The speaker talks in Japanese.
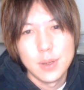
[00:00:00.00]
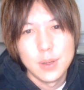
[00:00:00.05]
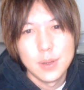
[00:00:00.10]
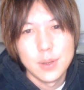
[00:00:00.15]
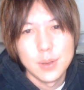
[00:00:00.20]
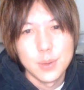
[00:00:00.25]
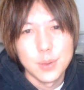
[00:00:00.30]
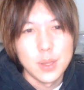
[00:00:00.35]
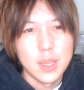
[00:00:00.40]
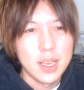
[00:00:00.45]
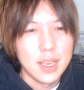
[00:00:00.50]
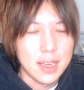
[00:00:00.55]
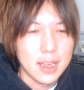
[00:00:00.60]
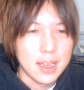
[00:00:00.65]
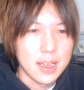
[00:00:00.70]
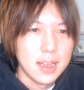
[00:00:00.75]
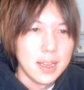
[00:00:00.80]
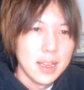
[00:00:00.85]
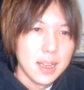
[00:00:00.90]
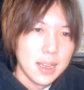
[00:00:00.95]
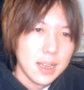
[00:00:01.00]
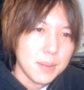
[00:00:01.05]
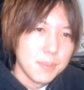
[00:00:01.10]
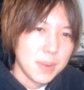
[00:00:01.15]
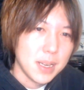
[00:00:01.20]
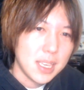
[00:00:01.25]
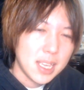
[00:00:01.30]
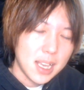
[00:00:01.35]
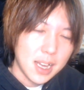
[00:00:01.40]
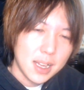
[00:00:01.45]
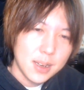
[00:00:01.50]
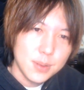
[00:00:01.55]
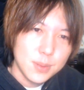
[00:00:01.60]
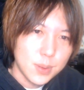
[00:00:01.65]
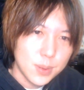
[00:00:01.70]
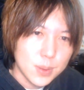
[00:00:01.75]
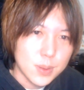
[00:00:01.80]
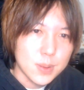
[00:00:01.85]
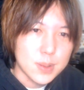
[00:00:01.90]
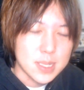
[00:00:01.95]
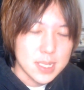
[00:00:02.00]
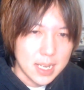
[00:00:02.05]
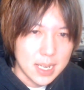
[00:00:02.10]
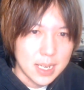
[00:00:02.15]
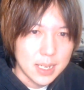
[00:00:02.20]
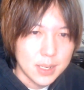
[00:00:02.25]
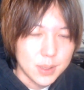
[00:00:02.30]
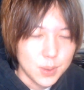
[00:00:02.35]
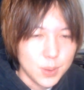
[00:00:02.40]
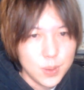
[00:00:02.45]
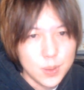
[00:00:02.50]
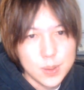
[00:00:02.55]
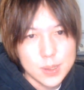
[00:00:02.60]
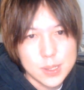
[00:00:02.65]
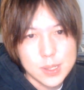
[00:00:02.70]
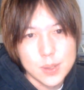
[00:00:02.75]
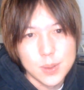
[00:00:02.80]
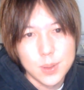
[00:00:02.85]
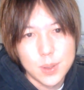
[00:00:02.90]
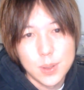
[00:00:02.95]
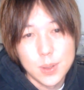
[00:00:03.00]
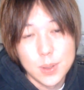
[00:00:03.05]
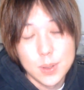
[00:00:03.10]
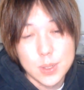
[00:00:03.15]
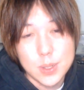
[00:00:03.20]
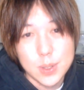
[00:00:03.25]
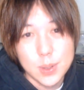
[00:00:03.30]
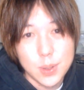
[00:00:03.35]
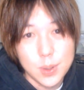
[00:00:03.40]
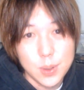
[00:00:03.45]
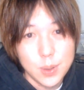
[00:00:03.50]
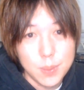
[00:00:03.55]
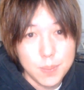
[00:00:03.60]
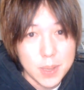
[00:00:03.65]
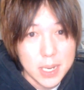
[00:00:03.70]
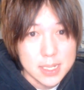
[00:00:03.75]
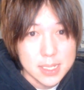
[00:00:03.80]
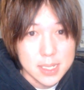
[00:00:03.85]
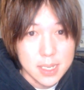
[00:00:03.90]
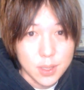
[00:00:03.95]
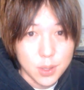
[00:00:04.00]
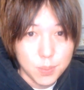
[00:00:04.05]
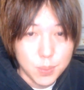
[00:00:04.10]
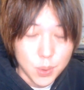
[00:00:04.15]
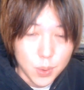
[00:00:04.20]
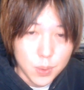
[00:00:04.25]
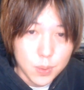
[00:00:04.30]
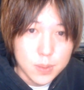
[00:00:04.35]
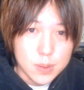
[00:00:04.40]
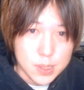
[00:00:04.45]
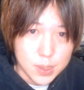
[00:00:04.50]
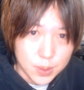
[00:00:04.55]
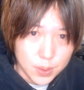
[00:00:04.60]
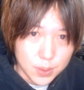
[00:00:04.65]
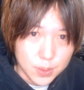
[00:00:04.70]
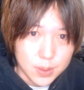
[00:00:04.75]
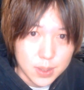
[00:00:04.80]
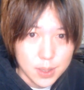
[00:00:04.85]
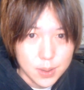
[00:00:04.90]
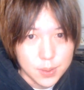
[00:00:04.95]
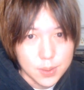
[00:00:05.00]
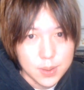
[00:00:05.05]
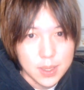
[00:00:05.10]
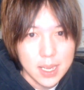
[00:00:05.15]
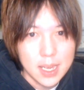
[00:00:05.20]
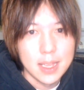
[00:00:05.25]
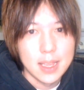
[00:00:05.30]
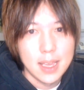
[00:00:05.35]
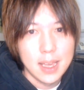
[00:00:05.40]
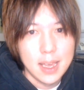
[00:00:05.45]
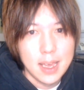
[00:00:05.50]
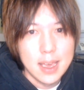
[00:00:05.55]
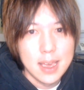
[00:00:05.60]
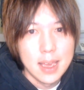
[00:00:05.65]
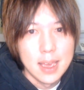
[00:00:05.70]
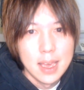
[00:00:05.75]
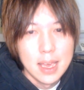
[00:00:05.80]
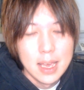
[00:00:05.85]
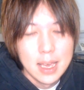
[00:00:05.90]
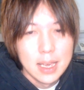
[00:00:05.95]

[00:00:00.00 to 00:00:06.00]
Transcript: で、まあ、ヒカルのことさ、ウイルスを99%ブロックするっていう体で、